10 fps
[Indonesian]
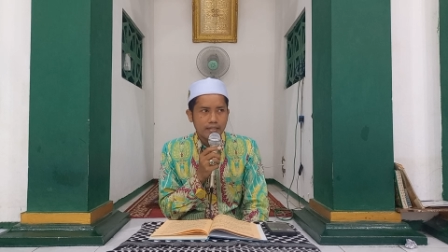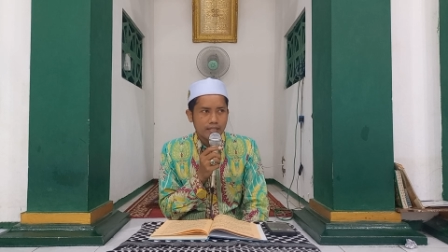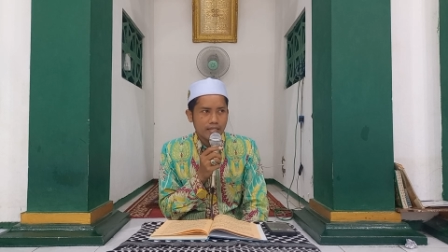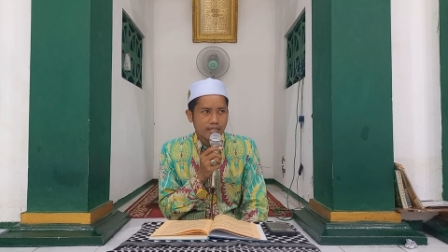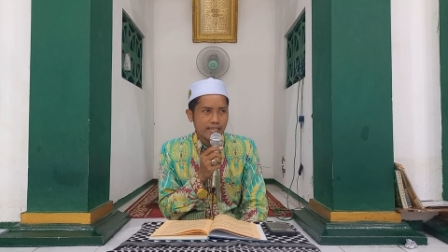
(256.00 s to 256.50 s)

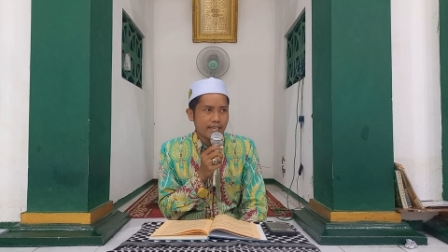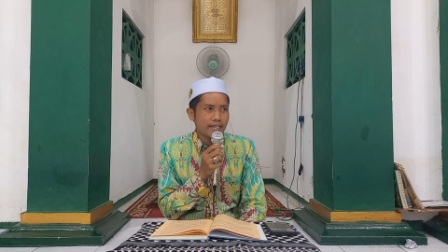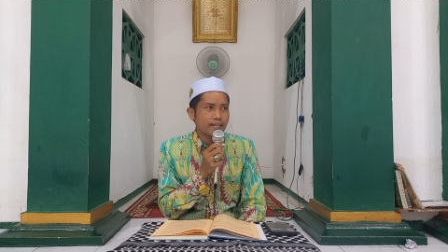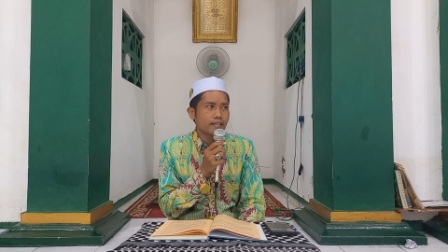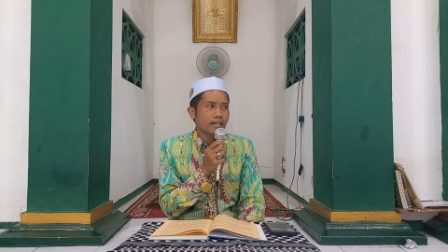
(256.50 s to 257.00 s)

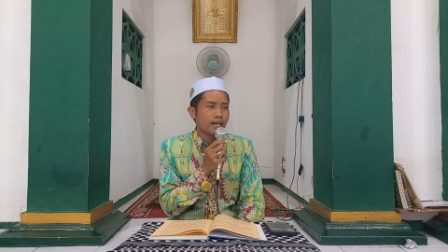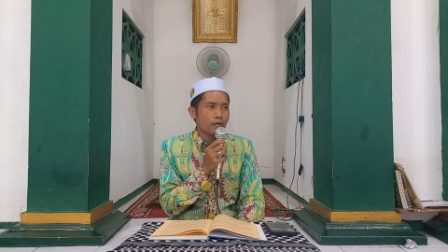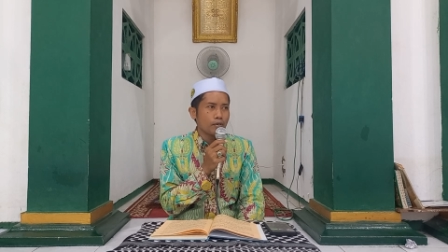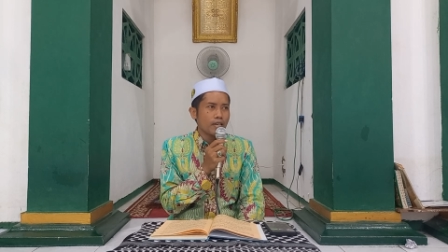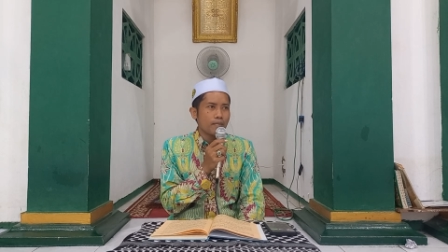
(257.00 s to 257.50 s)
Jadi
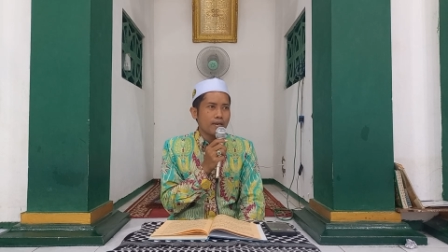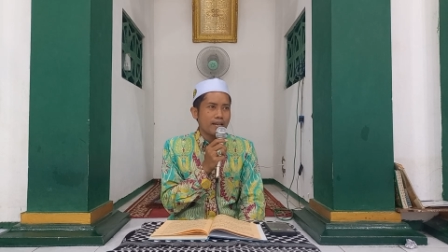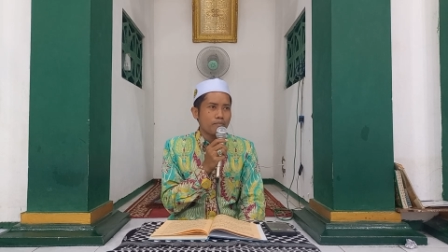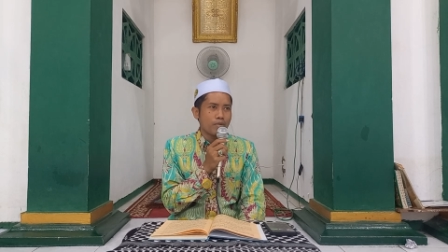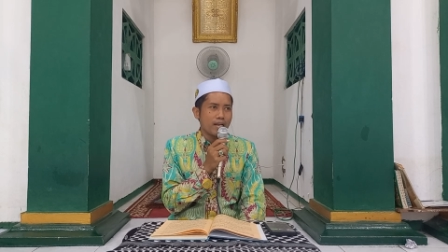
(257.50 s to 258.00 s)
kaulah
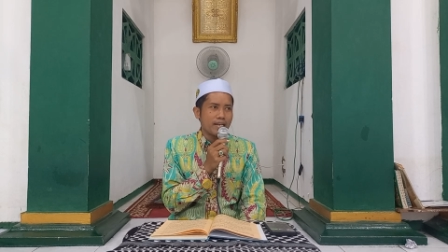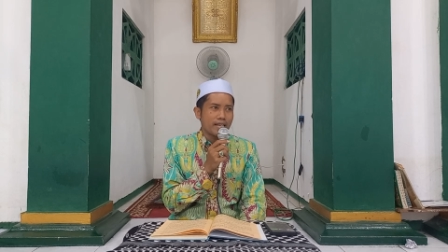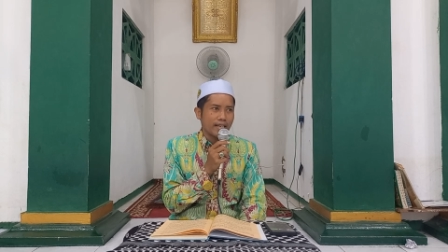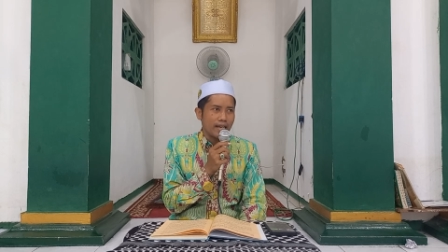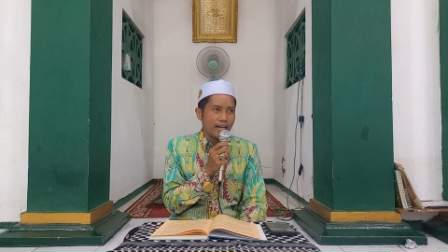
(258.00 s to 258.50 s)
penampian
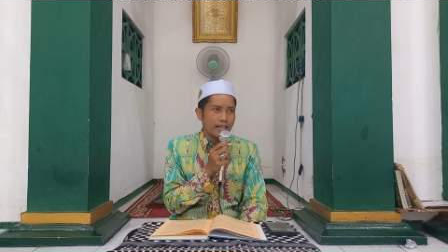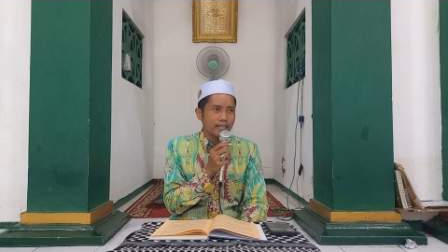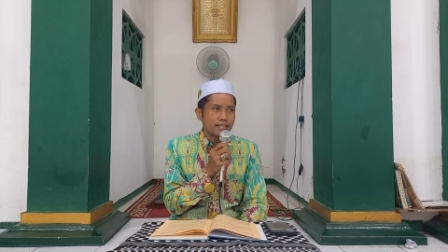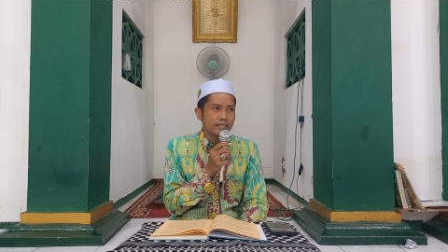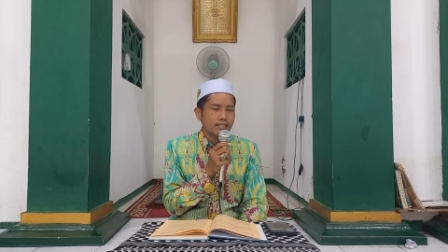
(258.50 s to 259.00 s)
nikah
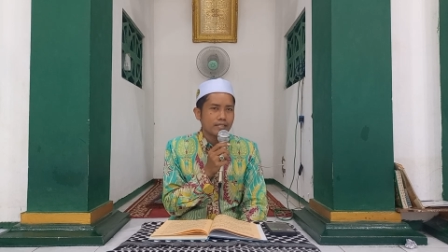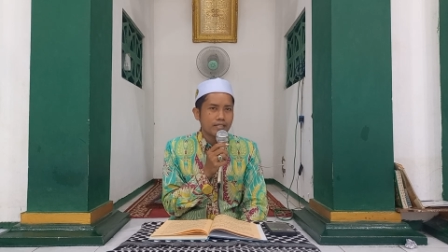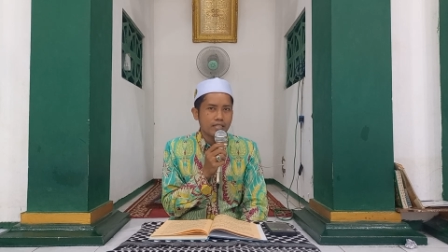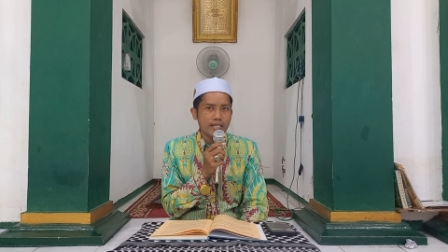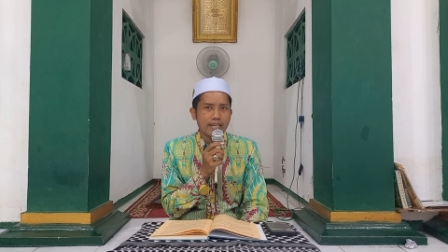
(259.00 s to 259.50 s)

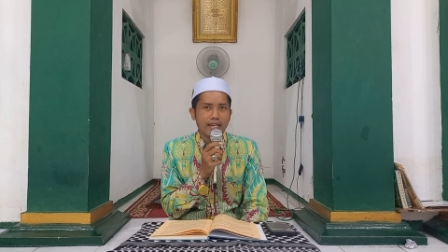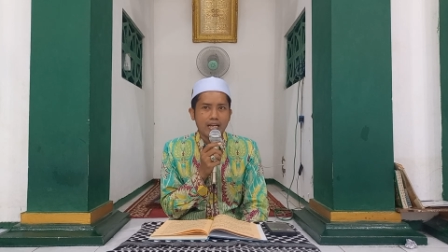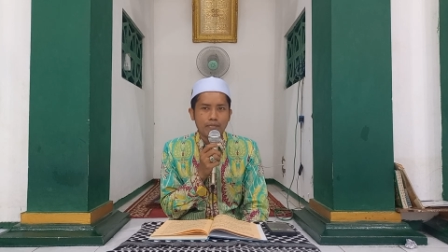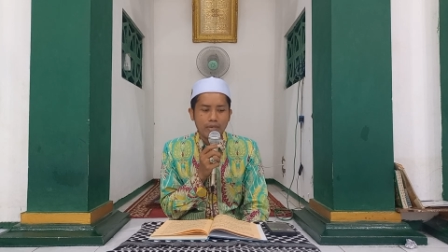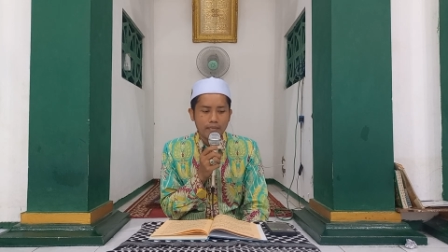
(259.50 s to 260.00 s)

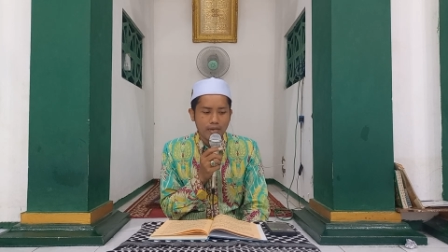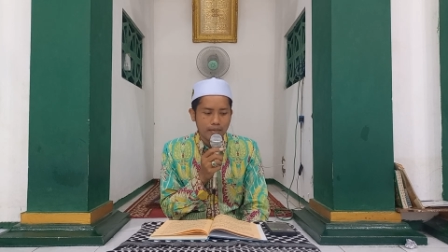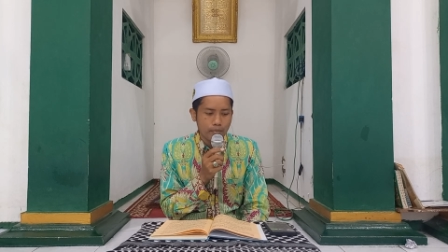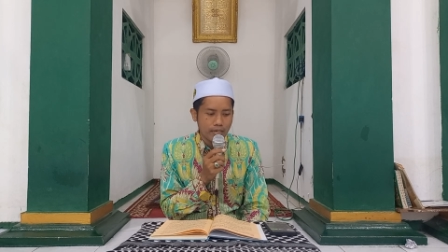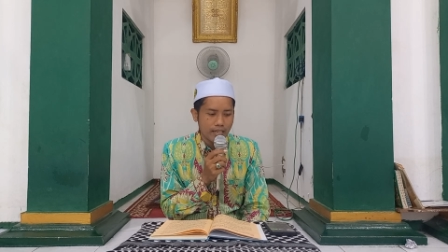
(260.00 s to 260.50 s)
jika
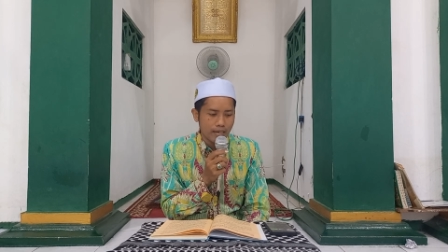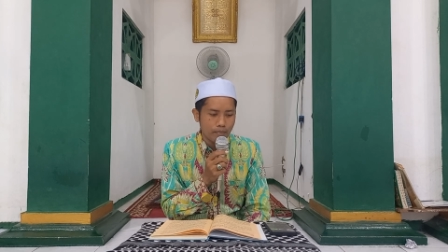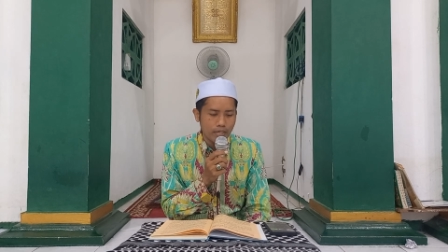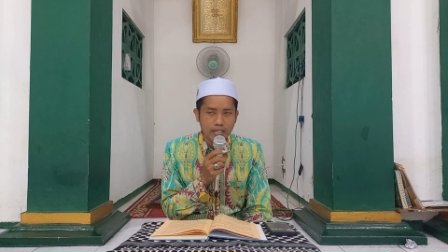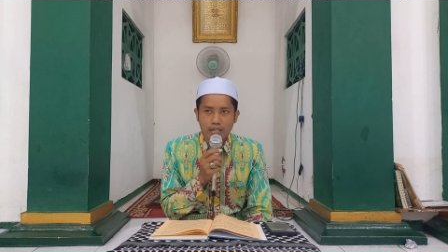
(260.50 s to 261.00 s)
memang
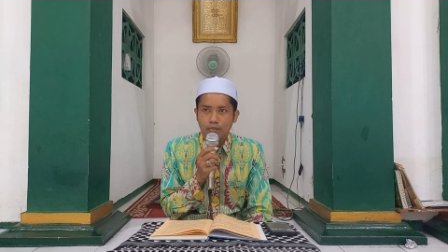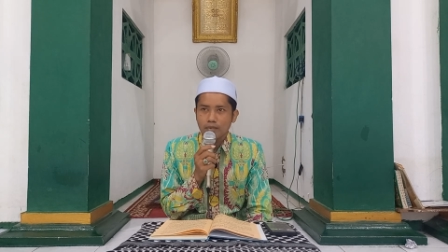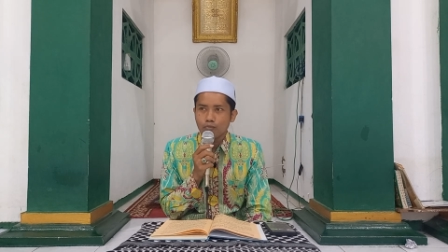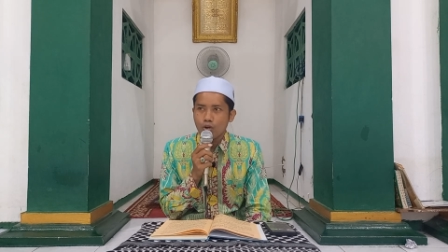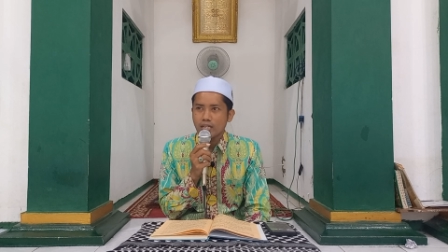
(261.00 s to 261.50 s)
benar-benar
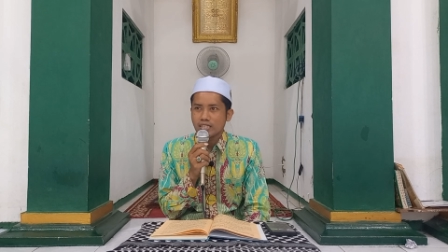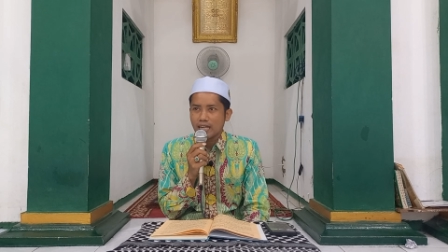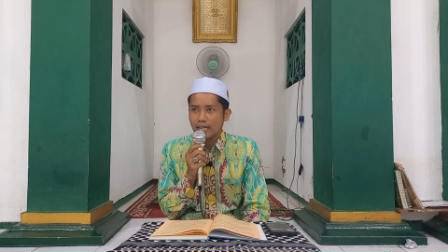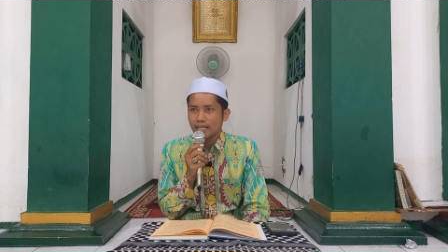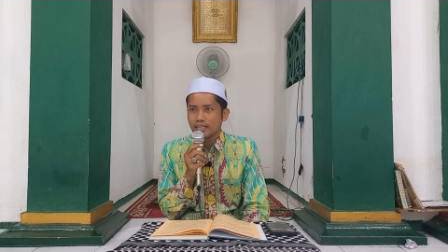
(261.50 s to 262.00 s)

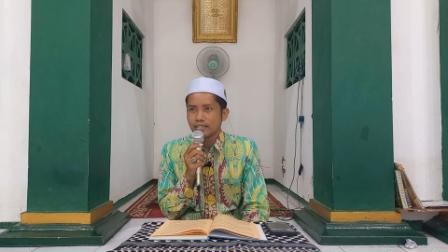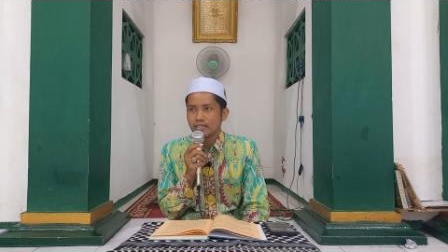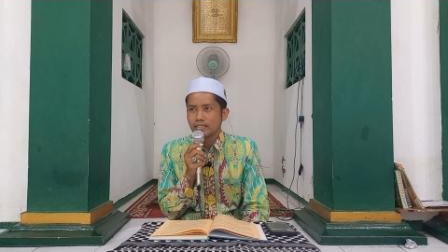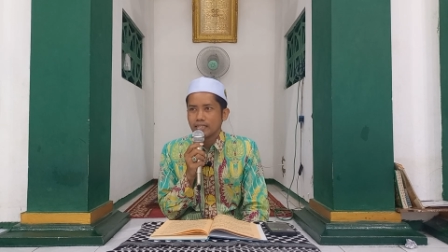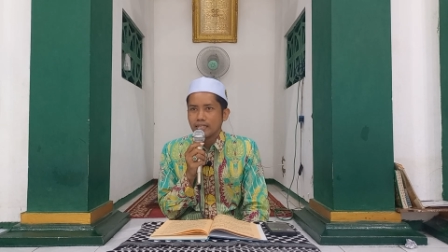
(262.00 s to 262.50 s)
berpuasa
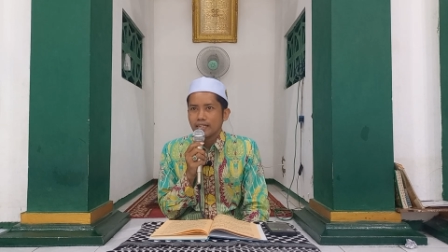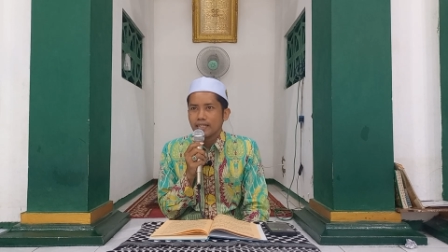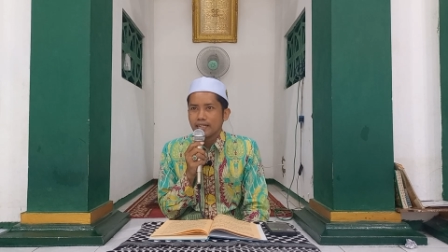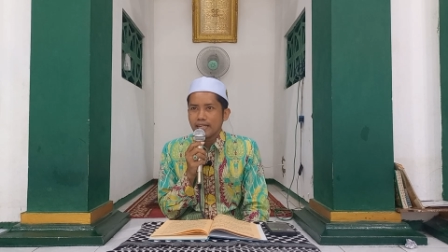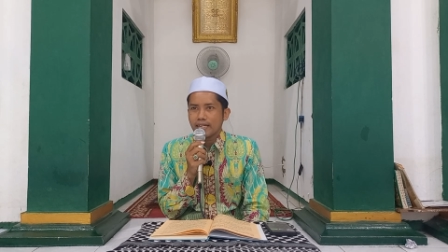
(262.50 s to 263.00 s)

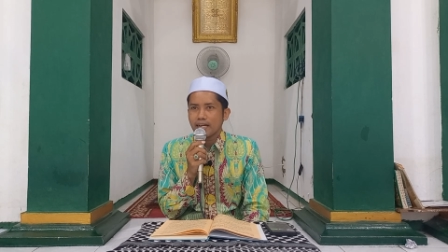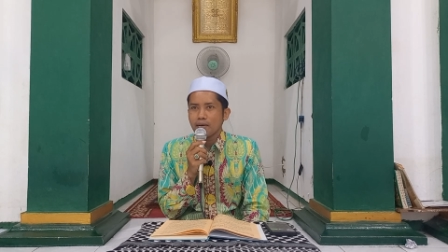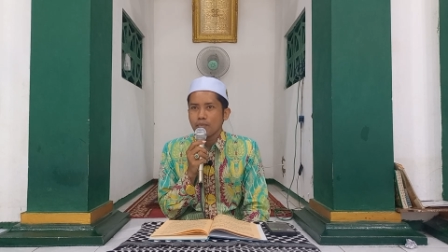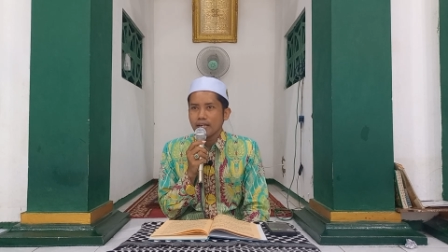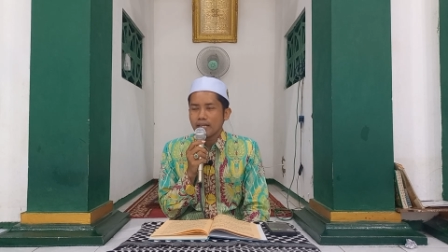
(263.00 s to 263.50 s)

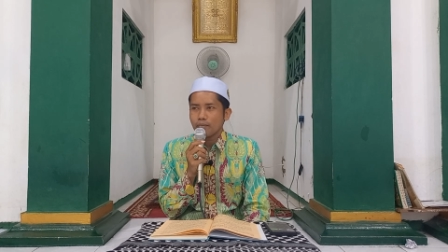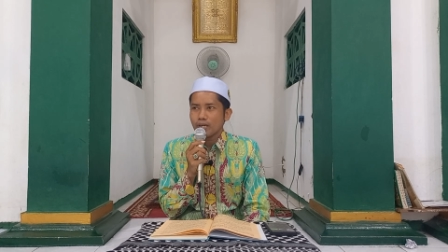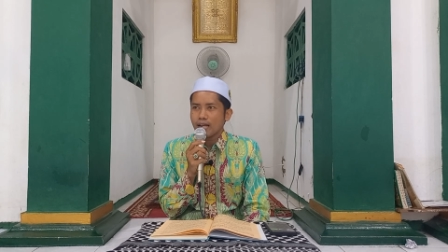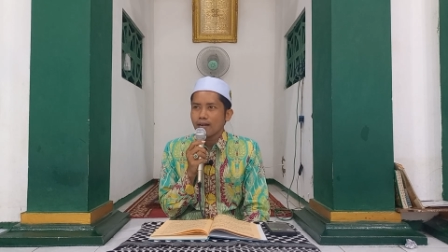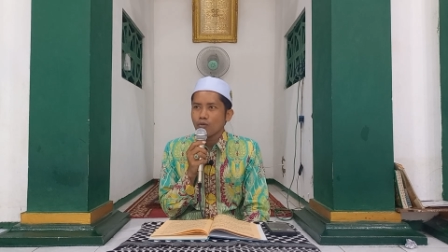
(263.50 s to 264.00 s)
nikah beni
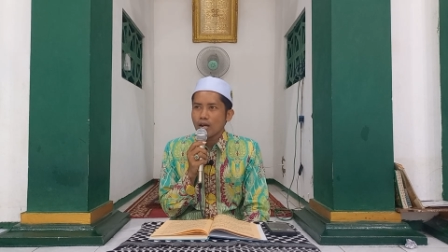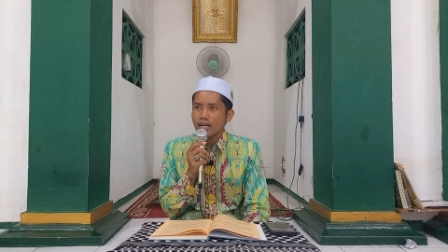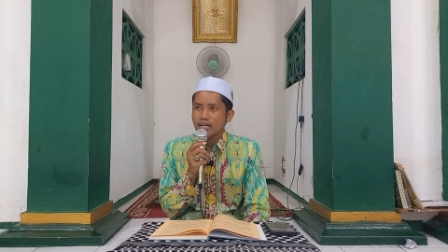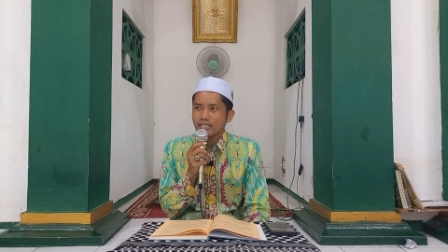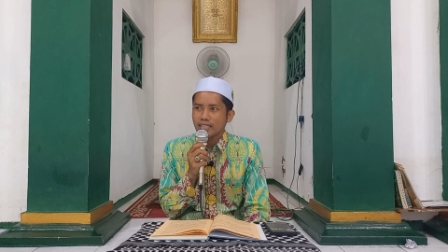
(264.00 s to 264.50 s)
perak luar
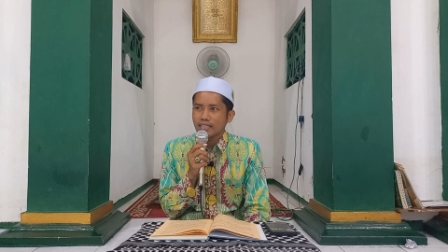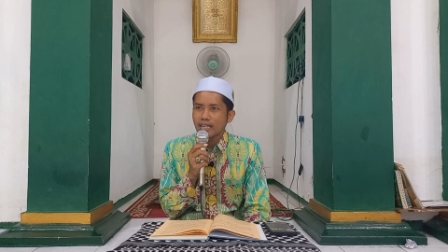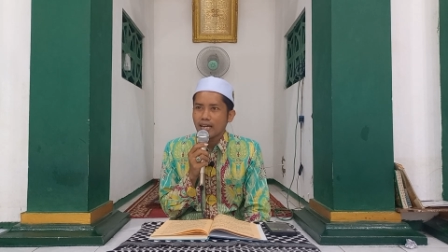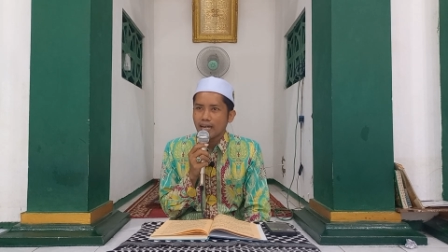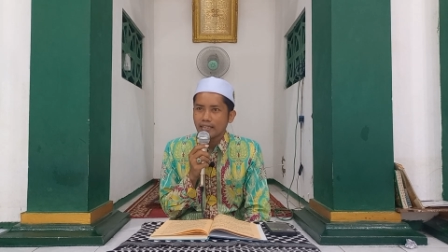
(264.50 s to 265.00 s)
rasa
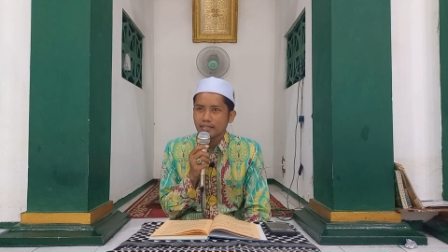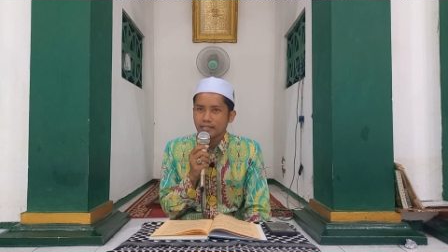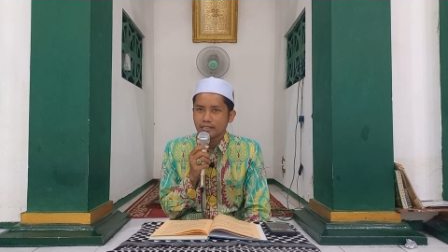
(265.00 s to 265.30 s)
tahan